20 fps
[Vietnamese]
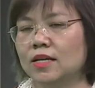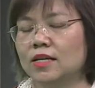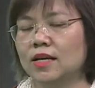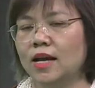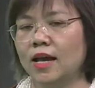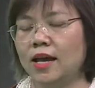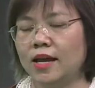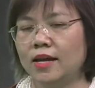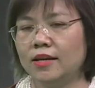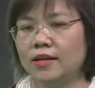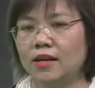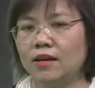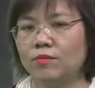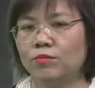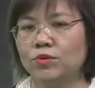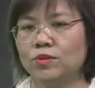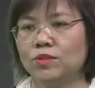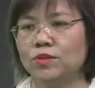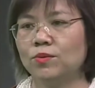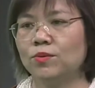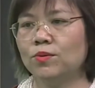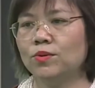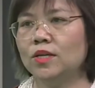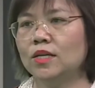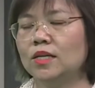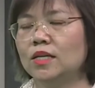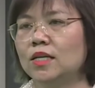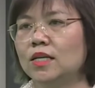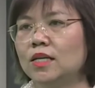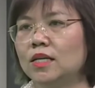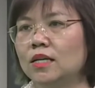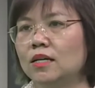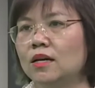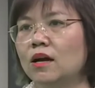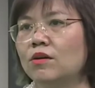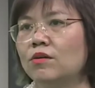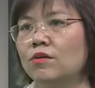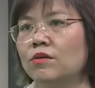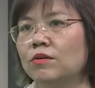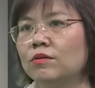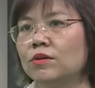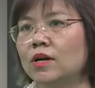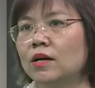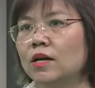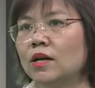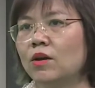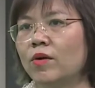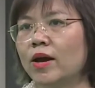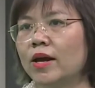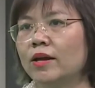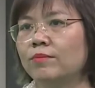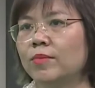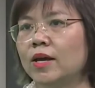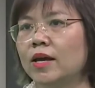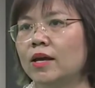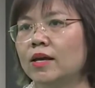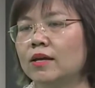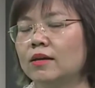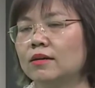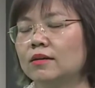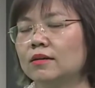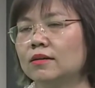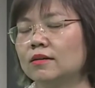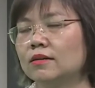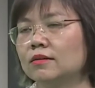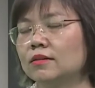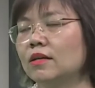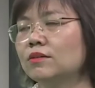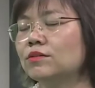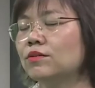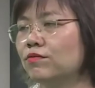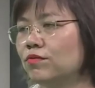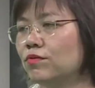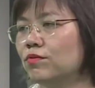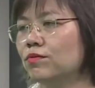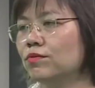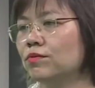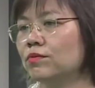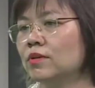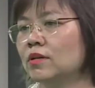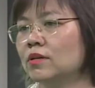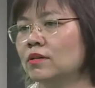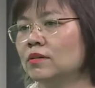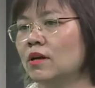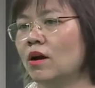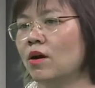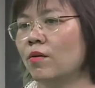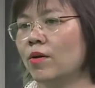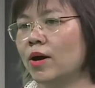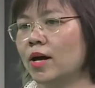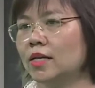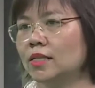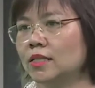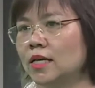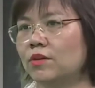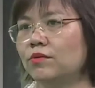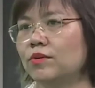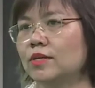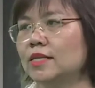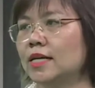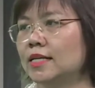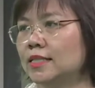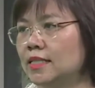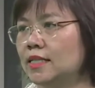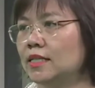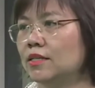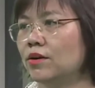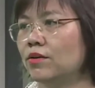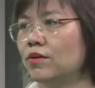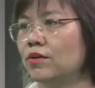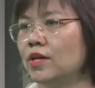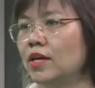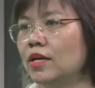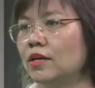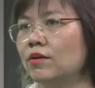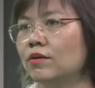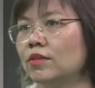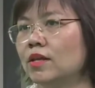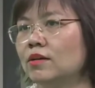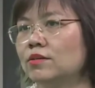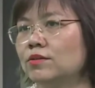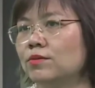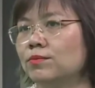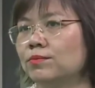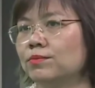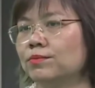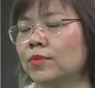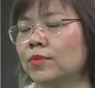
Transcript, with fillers: Cái thứ hai nữa là một số thì có các cái loại mà tác dụng phụ do hóa chất và xạ trị nó có thể có tác dụng